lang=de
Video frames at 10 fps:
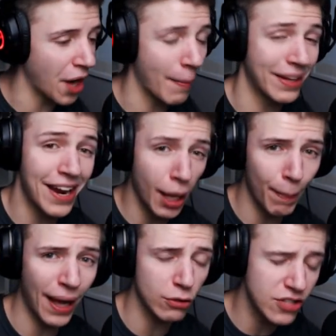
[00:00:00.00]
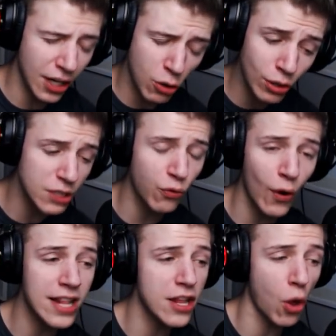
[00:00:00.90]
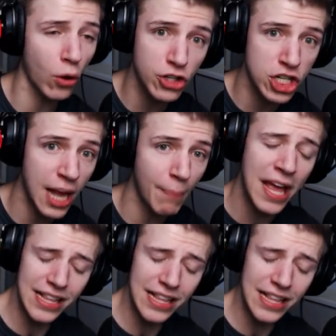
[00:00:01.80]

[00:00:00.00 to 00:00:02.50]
aber der Nachbar hat uns ja kurz vor Ende noch geschnappt,